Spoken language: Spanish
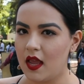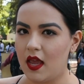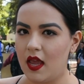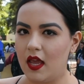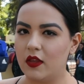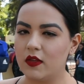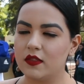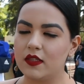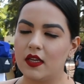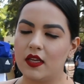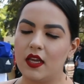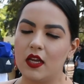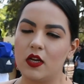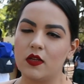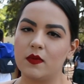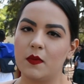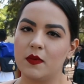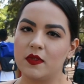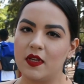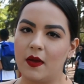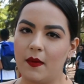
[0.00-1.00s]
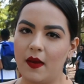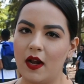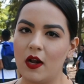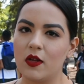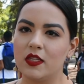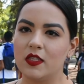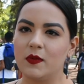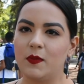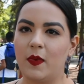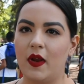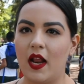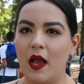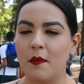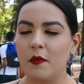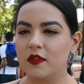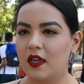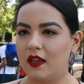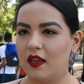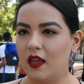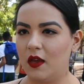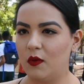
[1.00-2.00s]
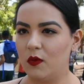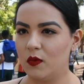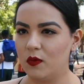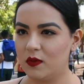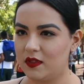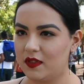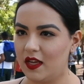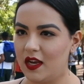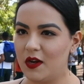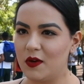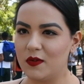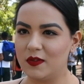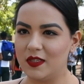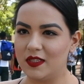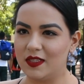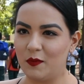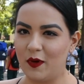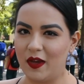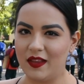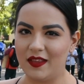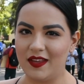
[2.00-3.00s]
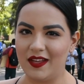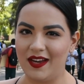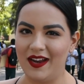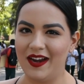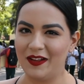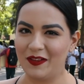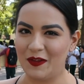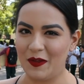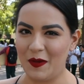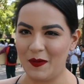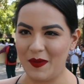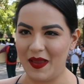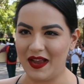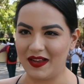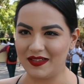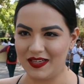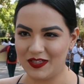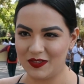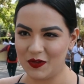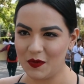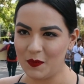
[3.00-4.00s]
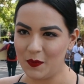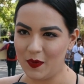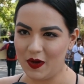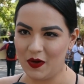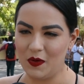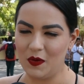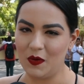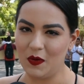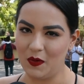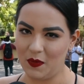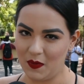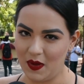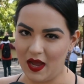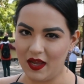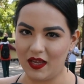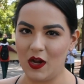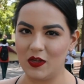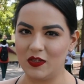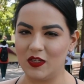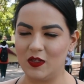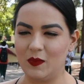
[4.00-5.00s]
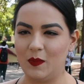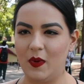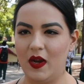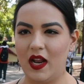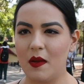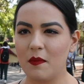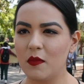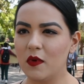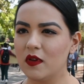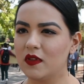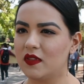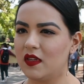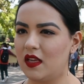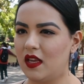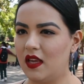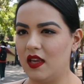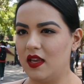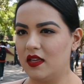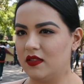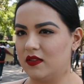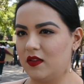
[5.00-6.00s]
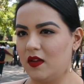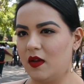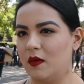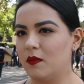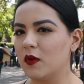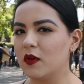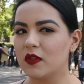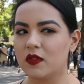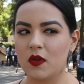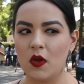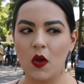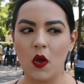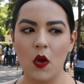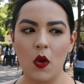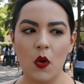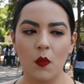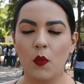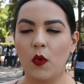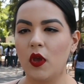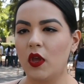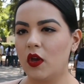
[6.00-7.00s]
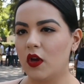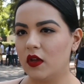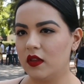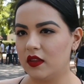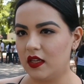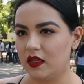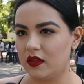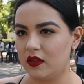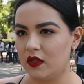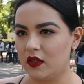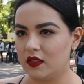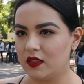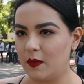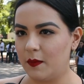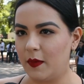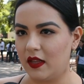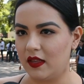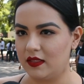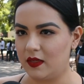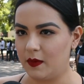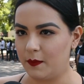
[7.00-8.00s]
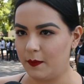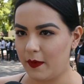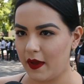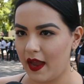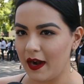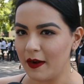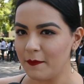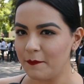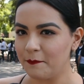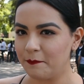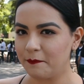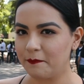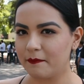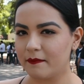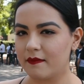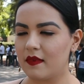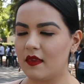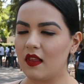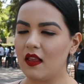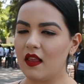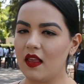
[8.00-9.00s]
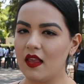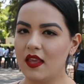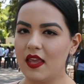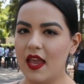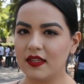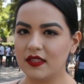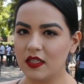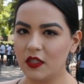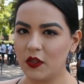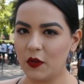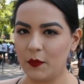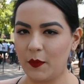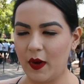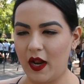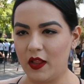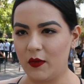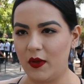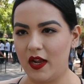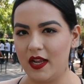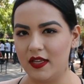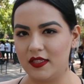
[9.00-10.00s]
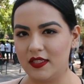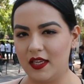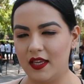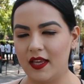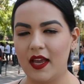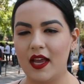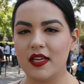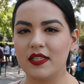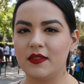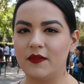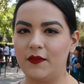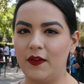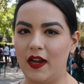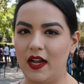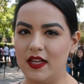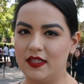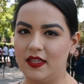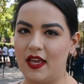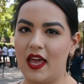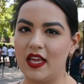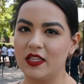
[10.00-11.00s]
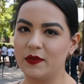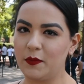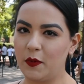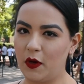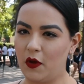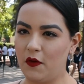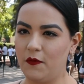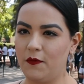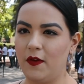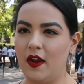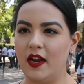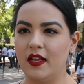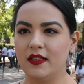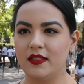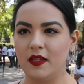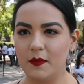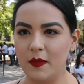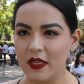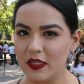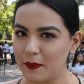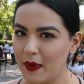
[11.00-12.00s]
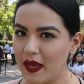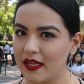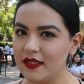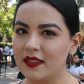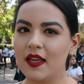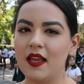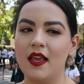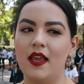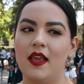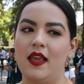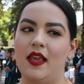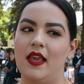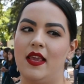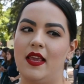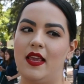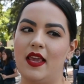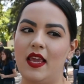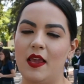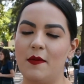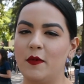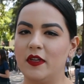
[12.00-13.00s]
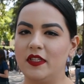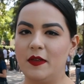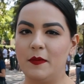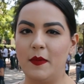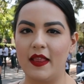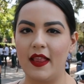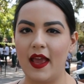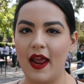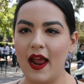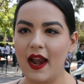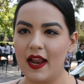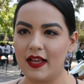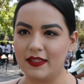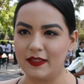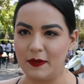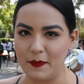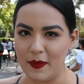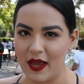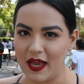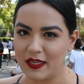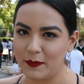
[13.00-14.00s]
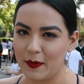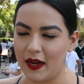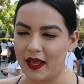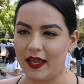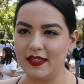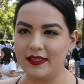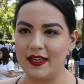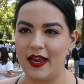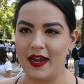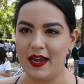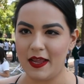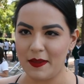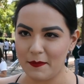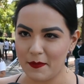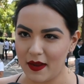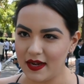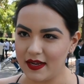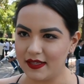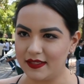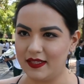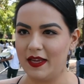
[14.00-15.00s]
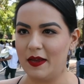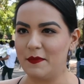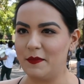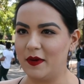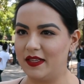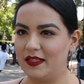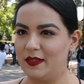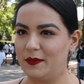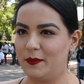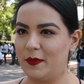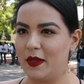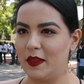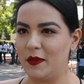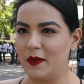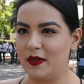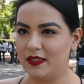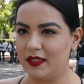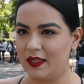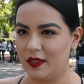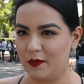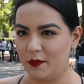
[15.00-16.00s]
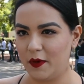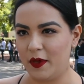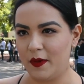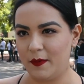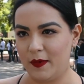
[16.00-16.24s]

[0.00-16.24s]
Entonces aquí nos vamos a ver, los esperamos a quien guste, no sé si puedan tener todavía acceso, pero aquí los esperamos y estamos muy contentos de participar. Y éxito para todas las chicas, felicidades por confiar en sí mismas y pues invitar a las demás para que se animen y sigan participando en este tipo de